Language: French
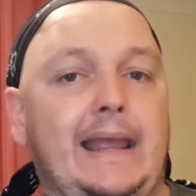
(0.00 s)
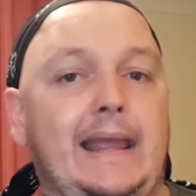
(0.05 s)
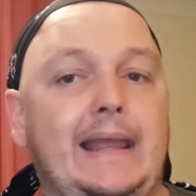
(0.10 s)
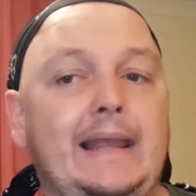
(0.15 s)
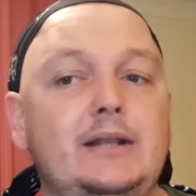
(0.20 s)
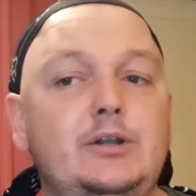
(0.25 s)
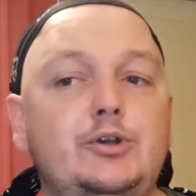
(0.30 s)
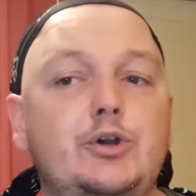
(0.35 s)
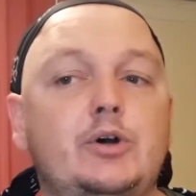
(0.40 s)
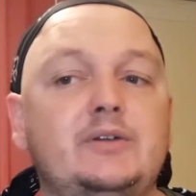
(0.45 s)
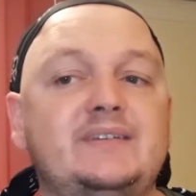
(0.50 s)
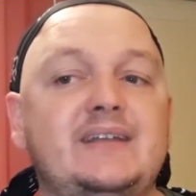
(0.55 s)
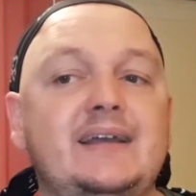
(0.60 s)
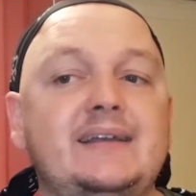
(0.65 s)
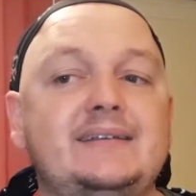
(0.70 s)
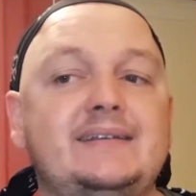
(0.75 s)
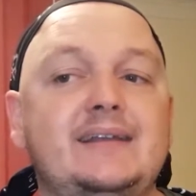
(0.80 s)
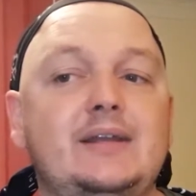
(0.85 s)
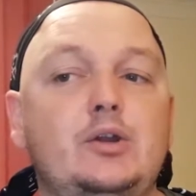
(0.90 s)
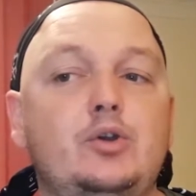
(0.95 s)
Elliot a
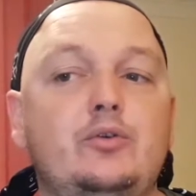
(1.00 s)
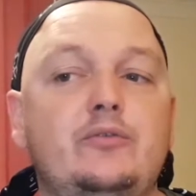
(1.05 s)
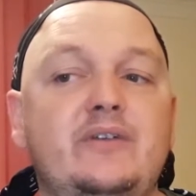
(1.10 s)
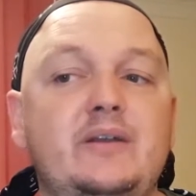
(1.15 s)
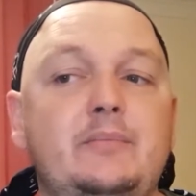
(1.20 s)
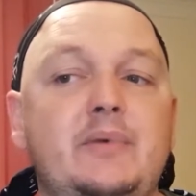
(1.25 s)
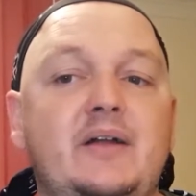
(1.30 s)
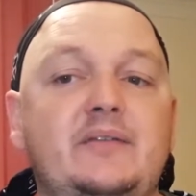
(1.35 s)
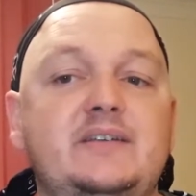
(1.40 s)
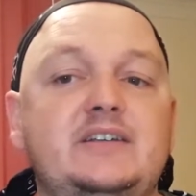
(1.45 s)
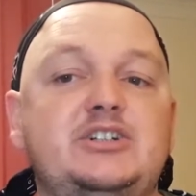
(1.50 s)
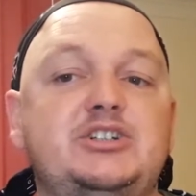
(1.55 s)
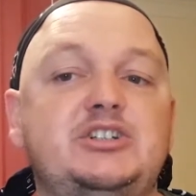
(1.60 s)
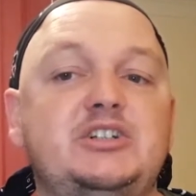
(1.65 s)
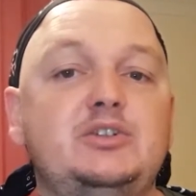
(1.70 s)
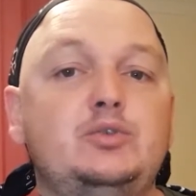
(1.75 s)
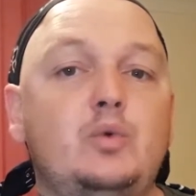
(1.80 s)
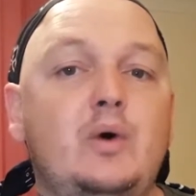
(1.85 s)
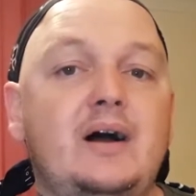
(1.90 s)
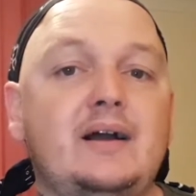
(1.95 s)
été élevé par des
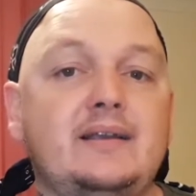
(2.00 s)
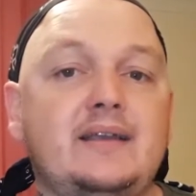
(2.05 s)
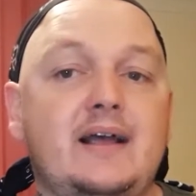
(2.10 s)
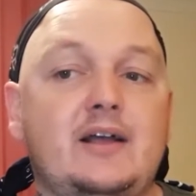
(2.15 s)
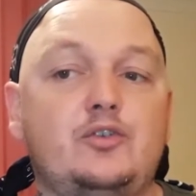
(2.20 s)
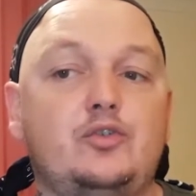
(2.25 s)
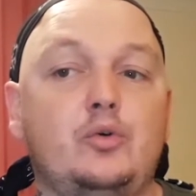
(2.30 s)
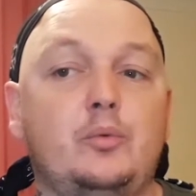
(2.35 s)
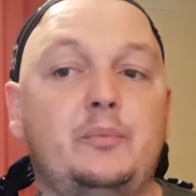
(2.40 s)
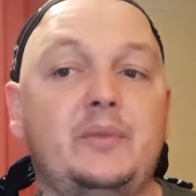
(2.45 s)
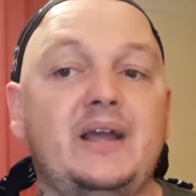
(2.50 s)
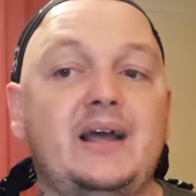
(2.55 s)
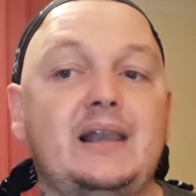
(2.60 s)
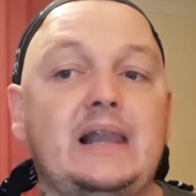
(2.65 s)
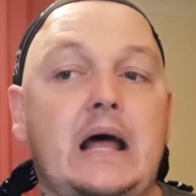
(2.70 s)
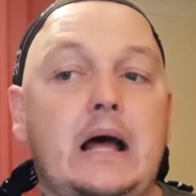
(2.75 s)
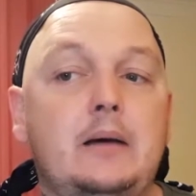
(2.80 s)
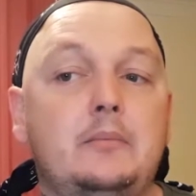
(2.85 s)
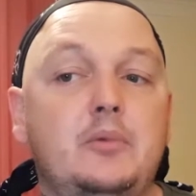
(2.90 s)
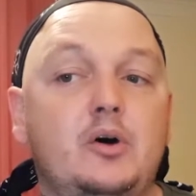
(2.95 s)
Chinois car son père
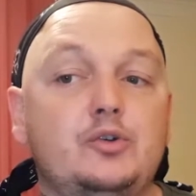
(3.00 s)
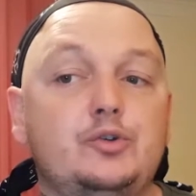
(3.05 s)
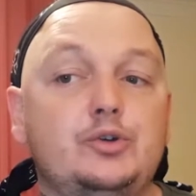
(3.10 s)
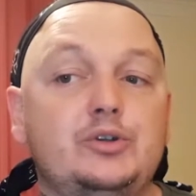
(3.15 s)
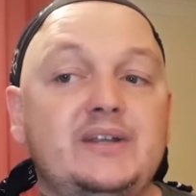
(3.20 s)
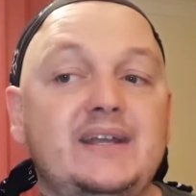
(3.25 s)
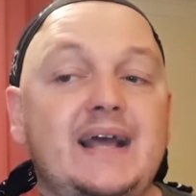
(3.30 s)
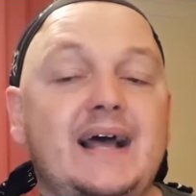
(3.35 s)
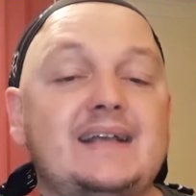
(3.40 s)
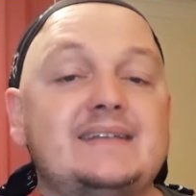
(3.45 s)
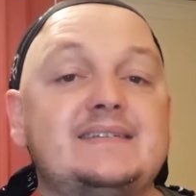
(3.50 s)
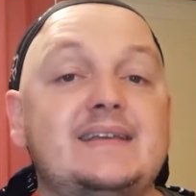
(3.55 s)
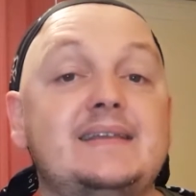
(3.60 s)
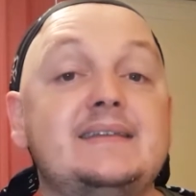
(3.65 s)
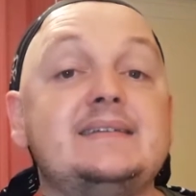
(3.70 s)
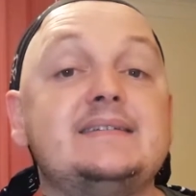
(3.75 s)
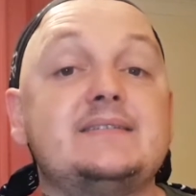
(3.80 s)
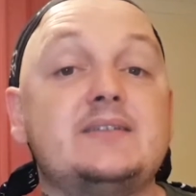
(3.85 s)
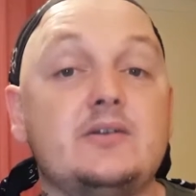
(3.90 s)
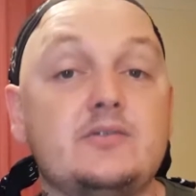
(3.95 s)
l'a abandonné à sa
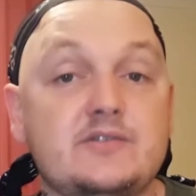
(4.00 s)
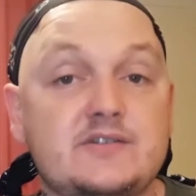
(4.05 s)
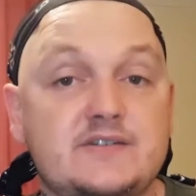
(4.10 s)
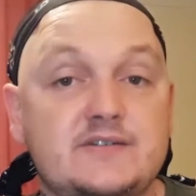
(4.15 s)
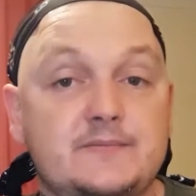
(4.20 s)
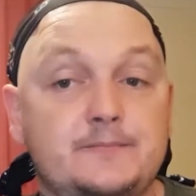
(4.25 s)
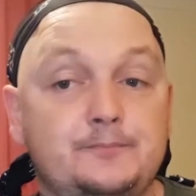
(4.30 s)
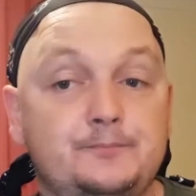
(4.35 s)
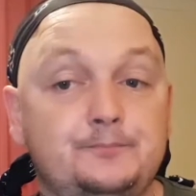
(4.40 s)
naissance.